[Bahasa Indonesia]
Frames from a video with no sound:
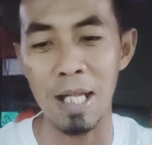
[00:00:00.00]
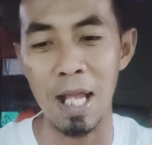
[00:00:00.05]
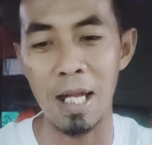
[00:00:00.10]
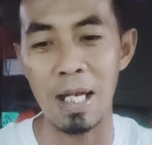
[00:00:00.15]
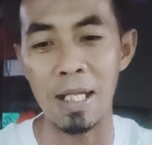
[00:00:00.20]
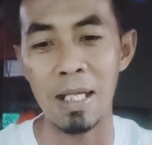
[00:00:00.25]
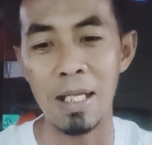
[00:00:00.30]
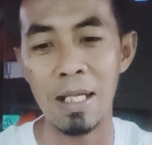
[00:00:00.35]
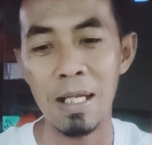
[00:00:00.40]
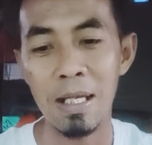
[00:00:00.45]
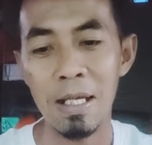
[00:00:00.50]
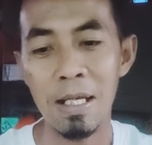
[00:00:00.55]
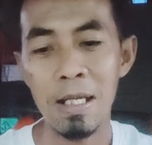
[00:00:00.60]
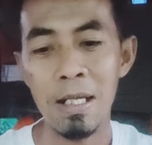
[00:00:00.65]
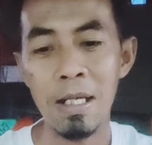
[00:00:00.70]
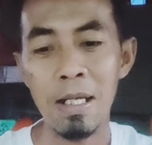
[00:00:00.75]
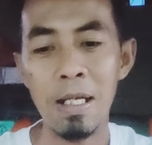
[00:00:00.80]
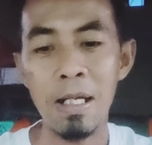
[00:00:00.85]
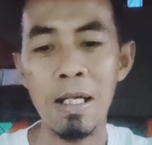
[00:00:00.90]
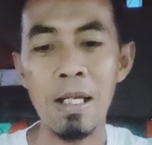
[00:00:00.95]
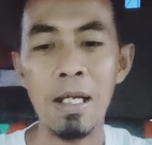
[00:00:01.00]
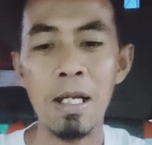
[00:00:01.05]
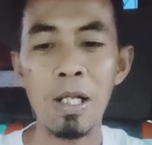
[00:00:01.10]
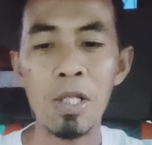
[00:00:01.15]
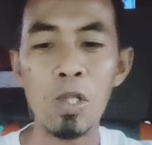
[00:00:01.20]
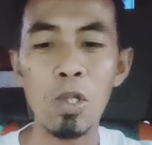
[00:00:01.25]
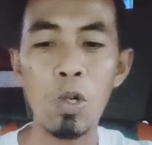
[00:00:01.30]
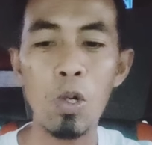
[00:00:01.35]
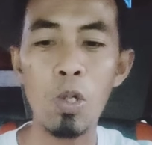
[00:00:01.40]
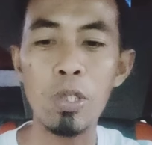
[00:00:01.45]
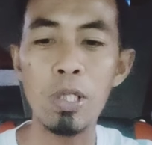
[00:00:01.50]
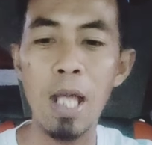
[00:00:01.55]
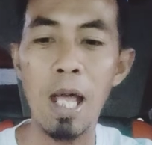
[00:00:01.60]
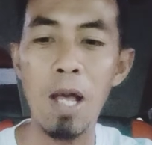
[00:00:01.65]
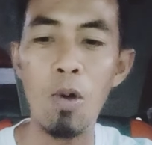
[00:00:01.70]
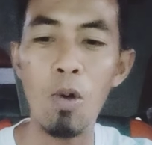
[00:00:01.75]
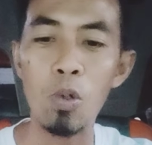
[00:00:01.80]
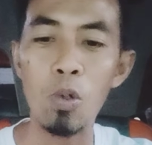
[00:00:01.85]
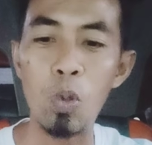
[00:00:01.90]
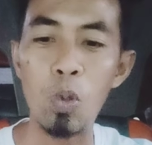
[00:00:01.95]
pelan sekali.
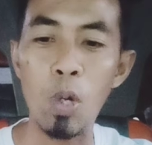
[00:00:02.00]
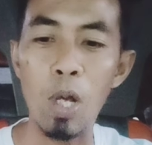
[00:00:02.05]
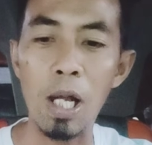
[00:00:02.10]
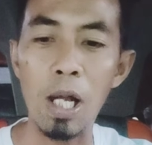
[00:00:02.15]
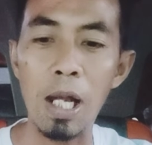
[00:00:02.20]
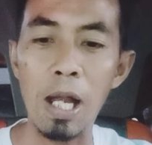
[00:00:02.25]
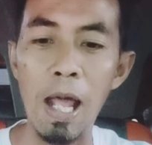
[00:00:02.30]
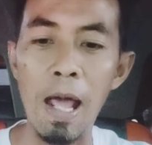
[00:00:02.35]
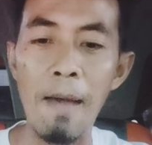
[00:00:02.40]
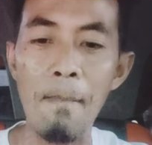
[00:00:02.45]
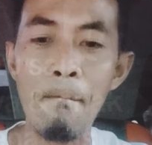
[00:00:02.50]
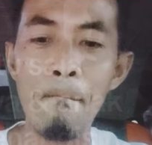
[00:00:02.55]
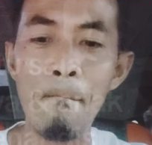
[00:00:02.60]
Terus yang untuk